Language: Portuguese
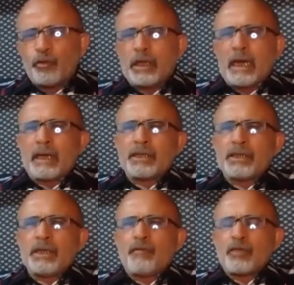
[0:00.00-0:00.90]
fundo de
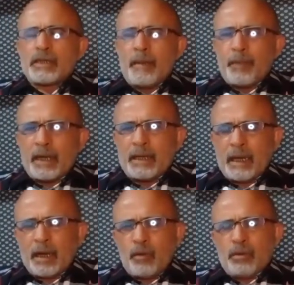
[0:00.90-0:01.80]
garantia, você
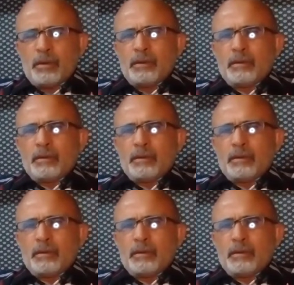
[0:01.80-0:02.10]
perdeu.